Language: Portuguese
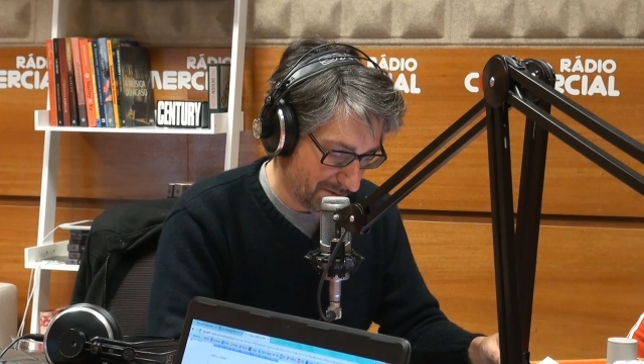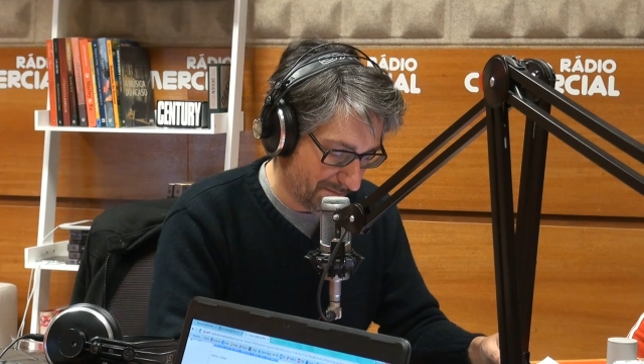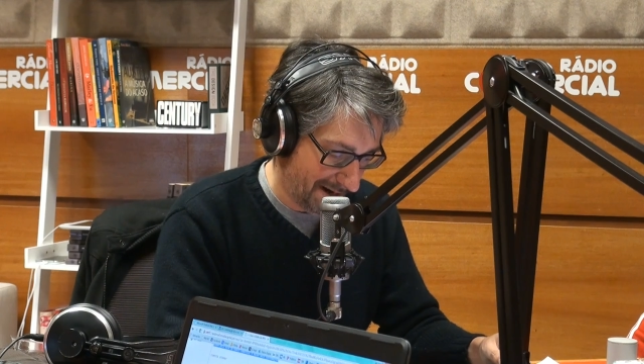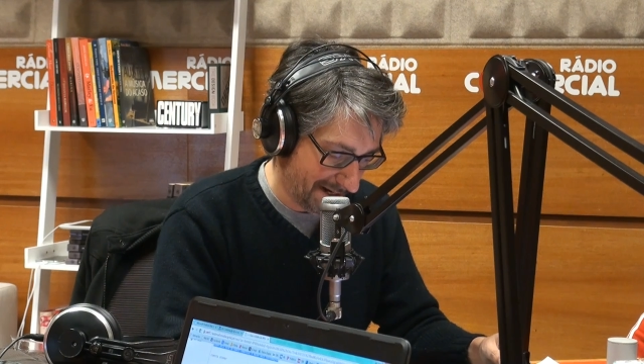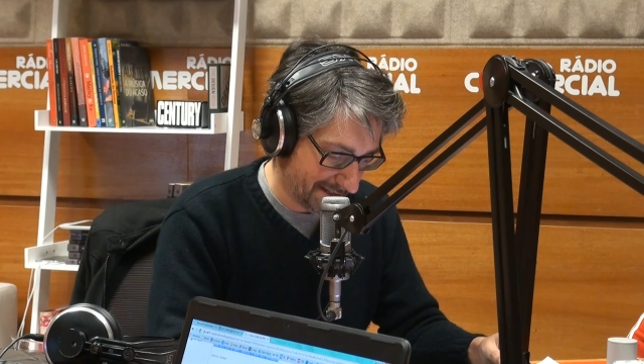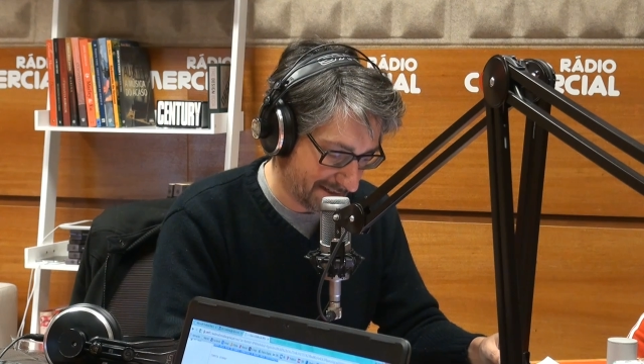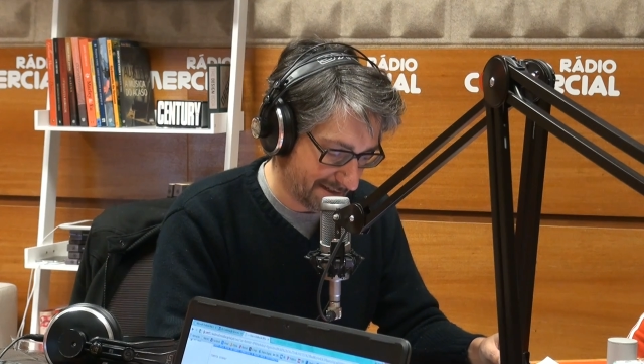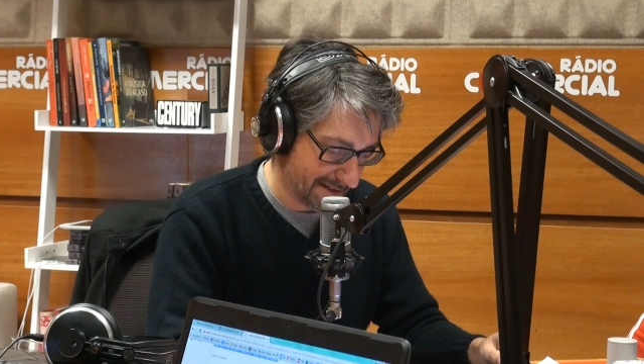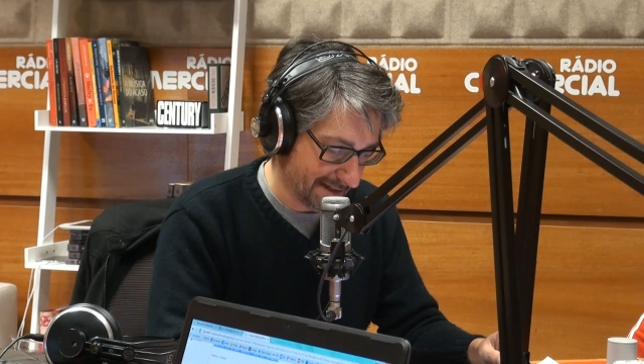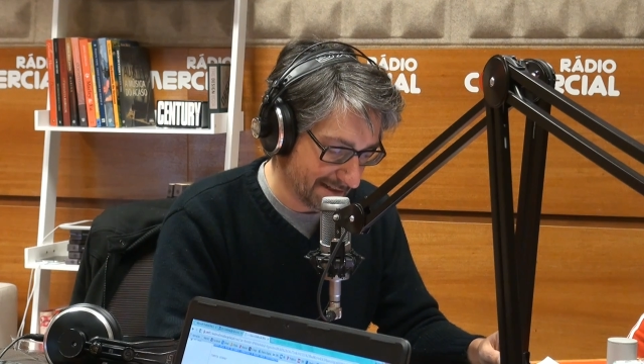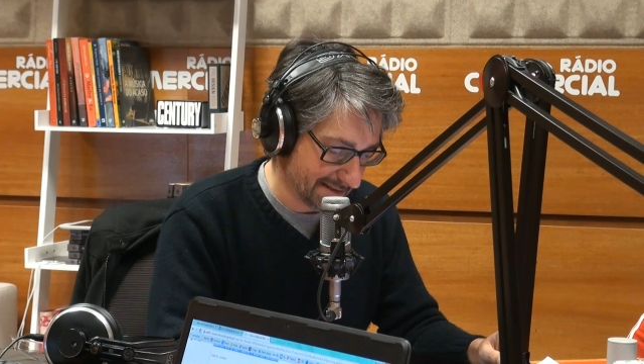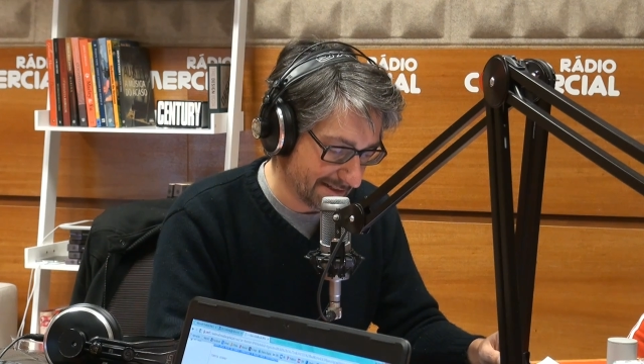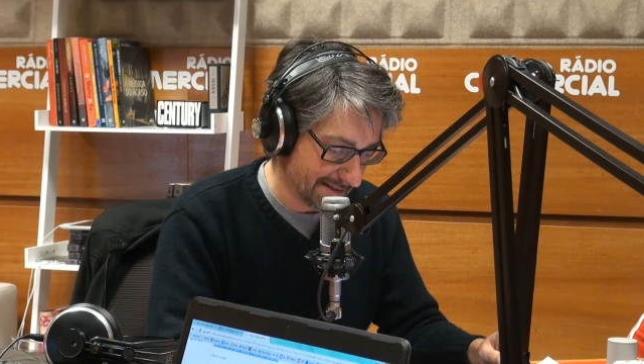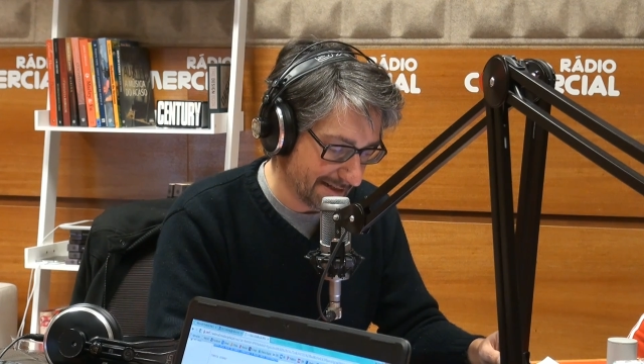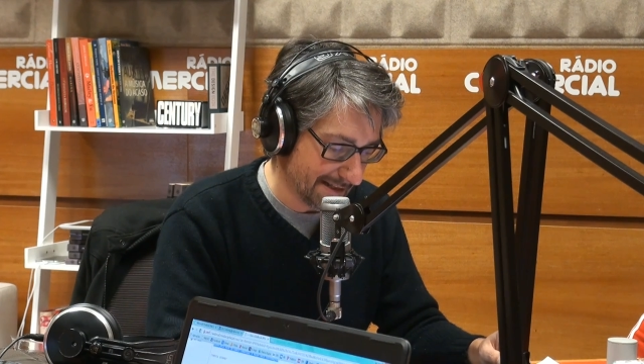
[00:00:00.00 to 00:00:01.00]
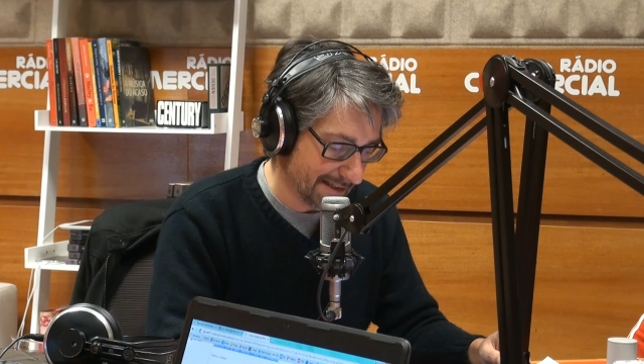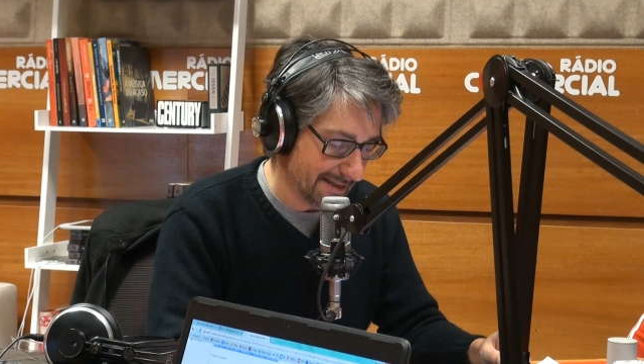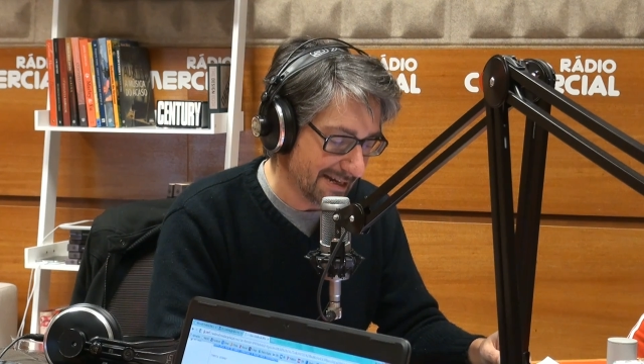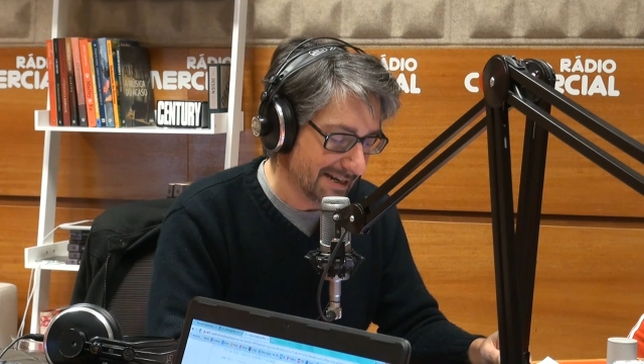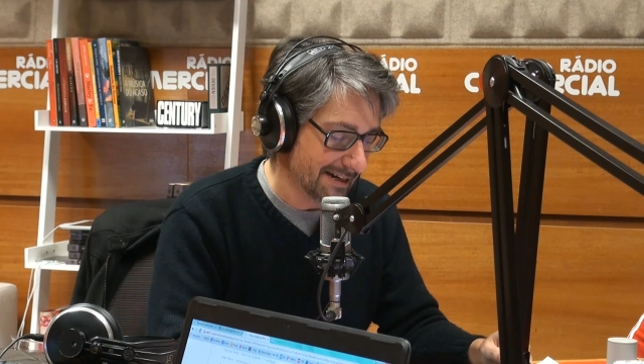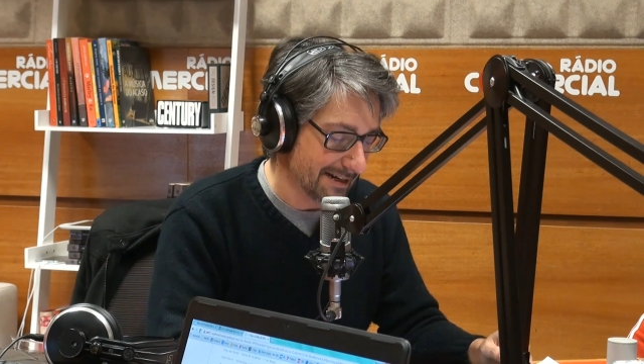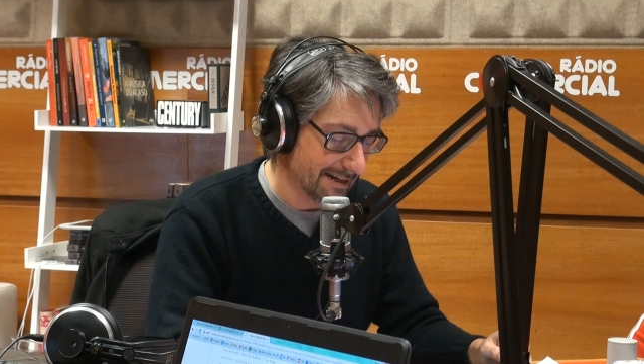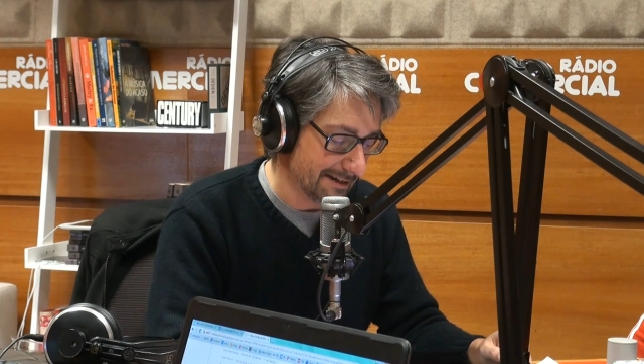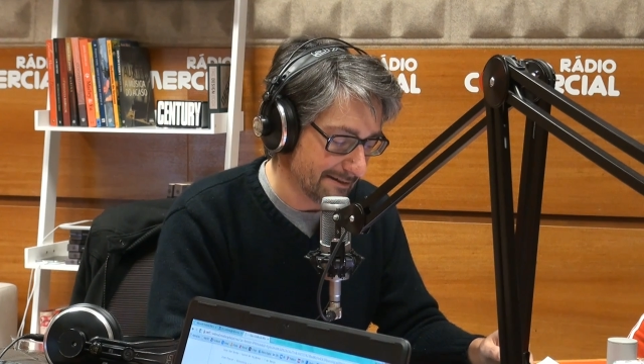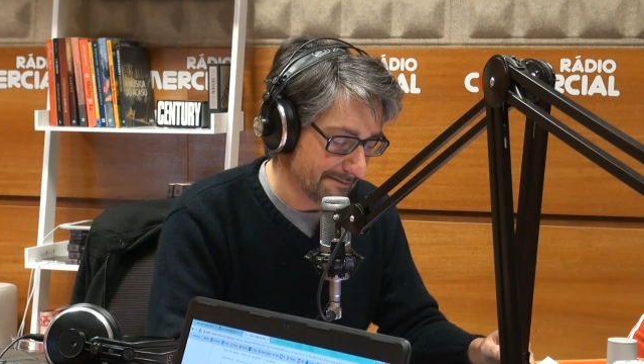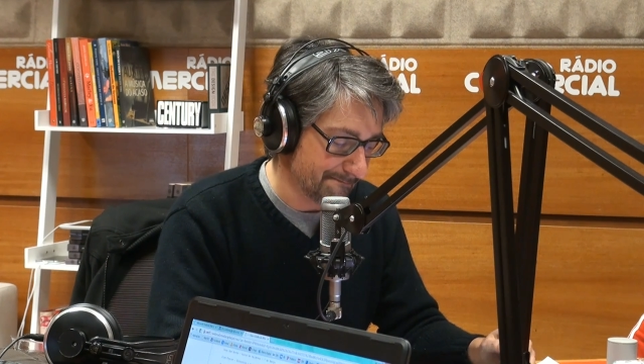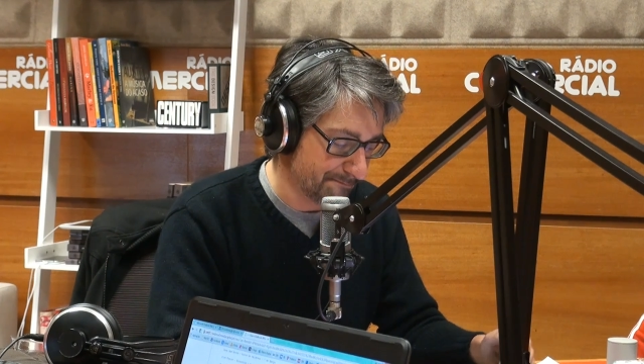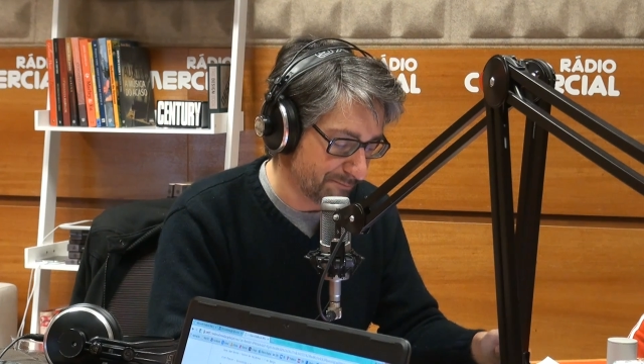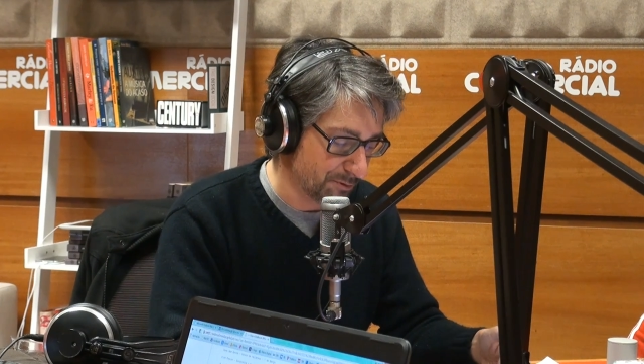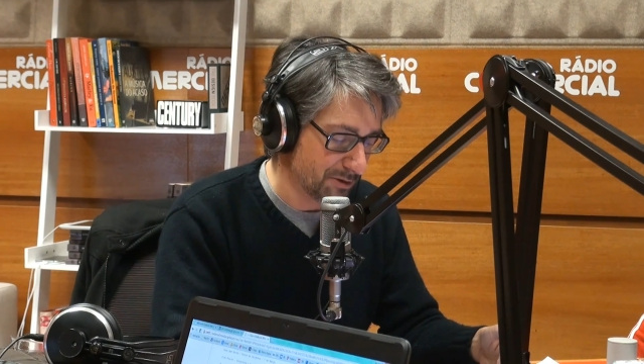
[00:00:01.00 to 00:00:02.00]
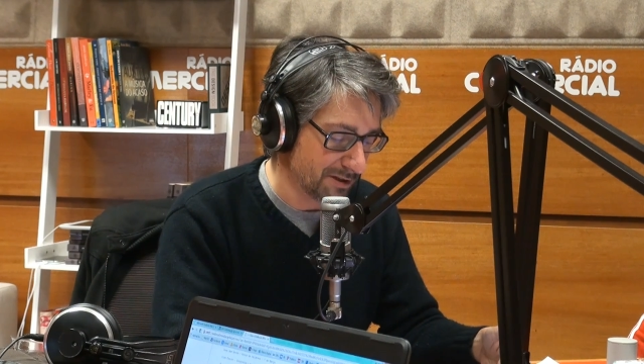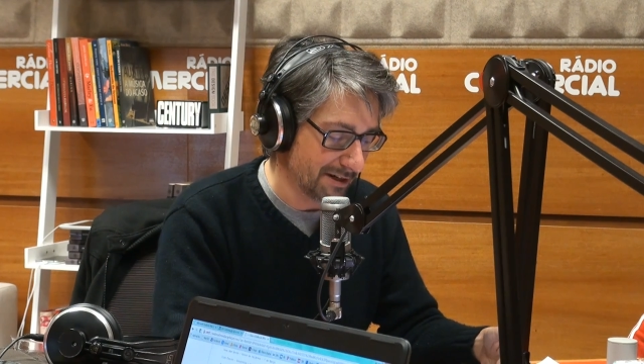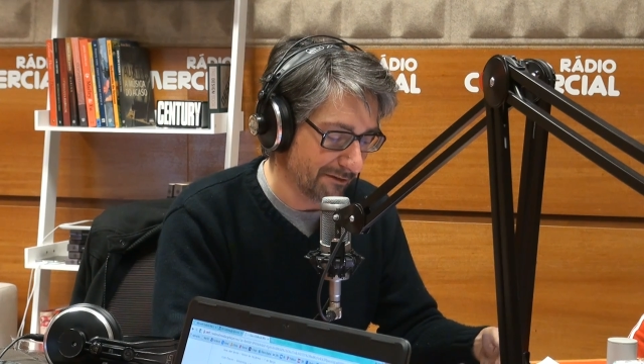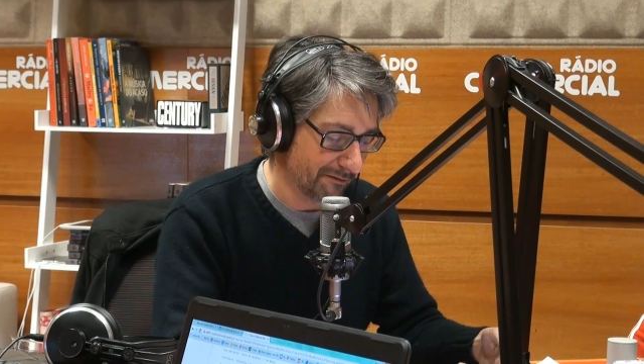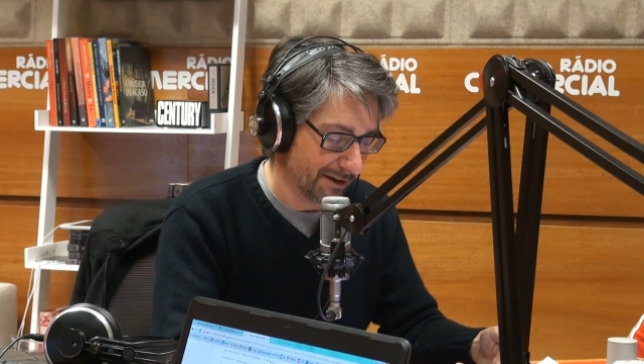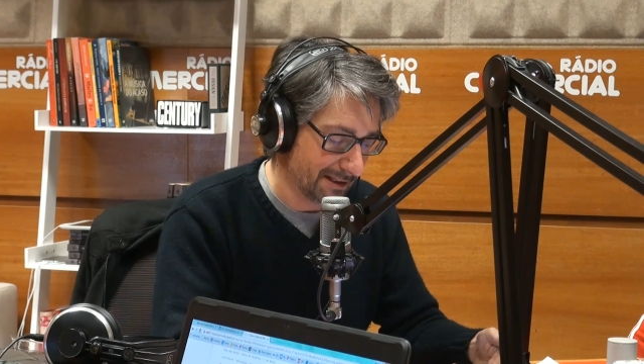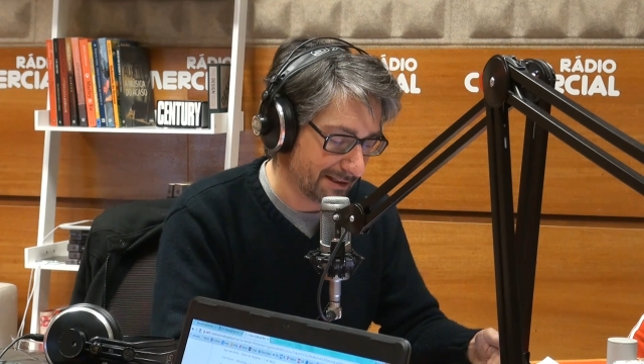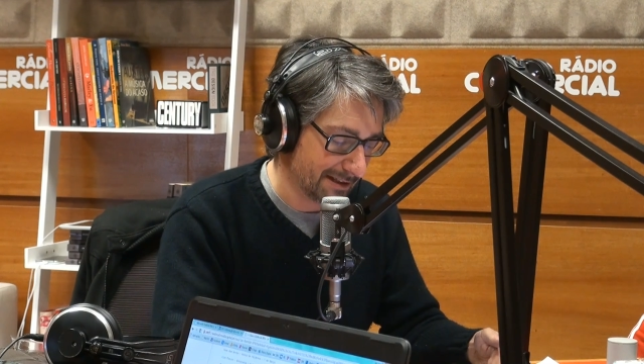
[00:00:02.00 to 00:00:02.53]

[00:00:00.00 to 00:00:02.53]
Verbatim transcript: o mais decente e digna possível,